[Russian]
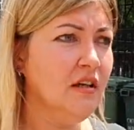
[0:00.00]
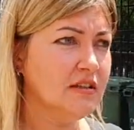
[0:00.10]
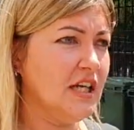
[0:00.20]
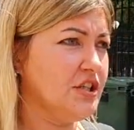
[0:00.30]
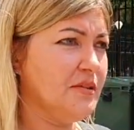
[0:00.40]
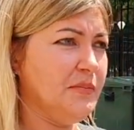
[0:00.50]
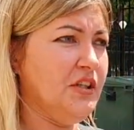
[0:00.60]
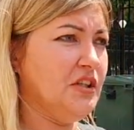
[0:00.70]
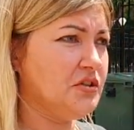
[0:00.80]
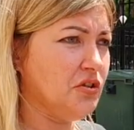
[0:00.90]
значит, мы
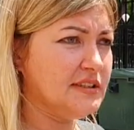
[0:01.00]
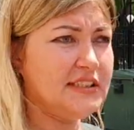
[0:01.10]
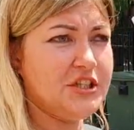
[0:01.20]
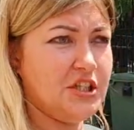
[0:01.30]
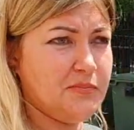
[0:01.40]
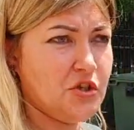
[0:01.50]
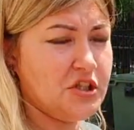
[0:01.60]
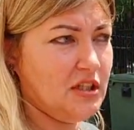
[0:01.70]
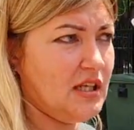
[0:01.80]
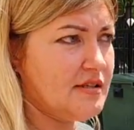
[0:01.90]
никто, значит,
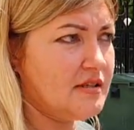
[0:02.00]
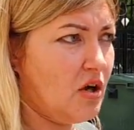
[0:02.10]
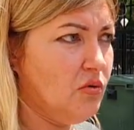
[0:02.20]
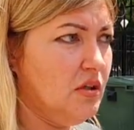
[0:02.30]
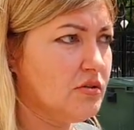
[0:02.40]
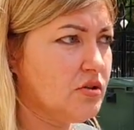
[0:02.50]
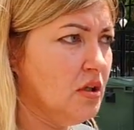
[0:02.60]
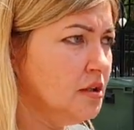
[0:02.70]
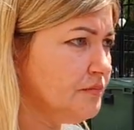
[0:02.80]
можно нас на улицу.